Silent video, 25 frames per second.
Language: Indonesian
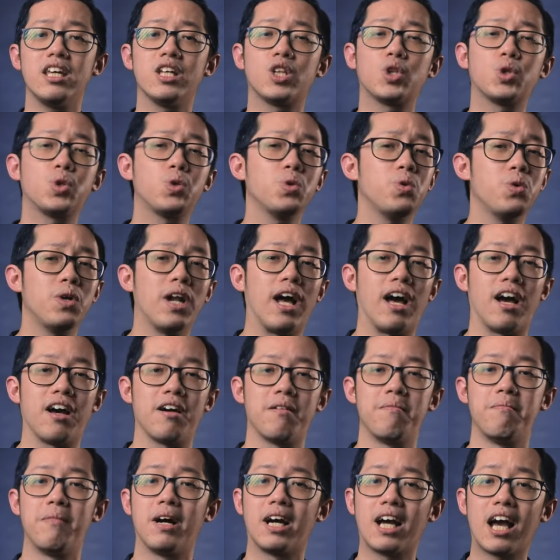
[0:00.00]
Itulah
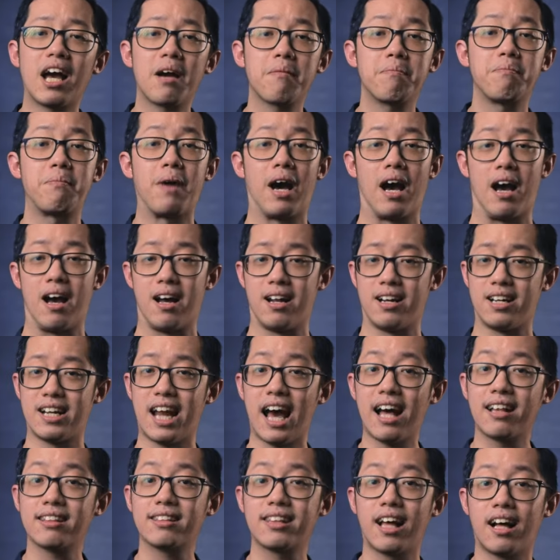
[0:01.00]
mengapa
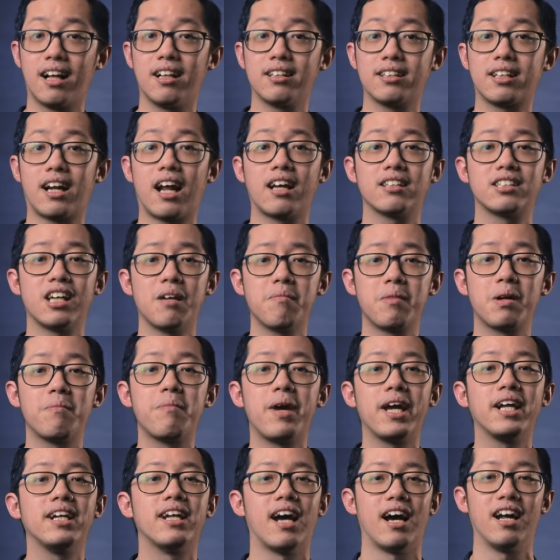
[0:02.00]
Natal terasa
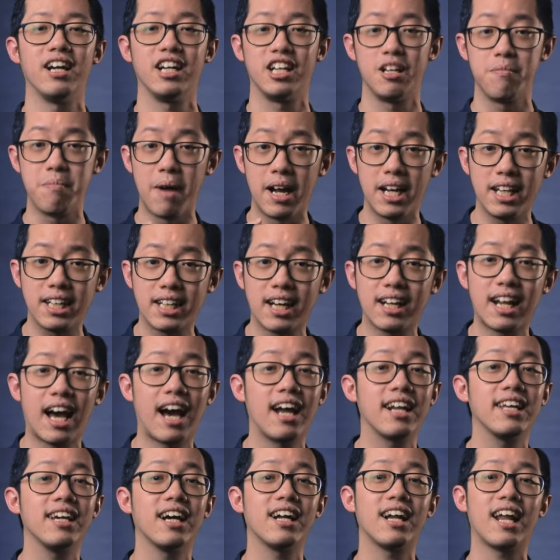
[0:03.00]
berbeda dibandingkan
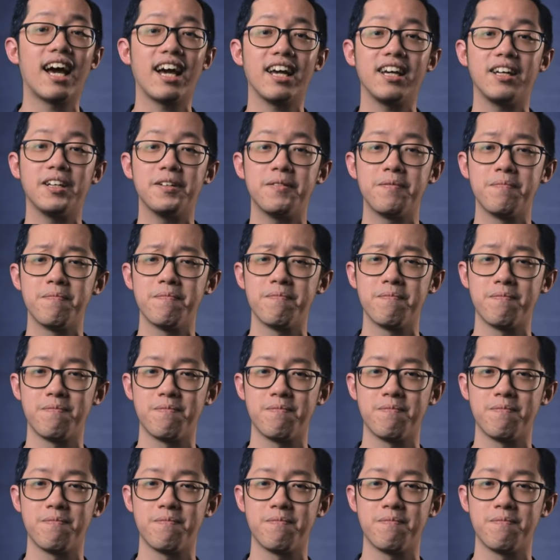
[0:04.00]
hari yang lain.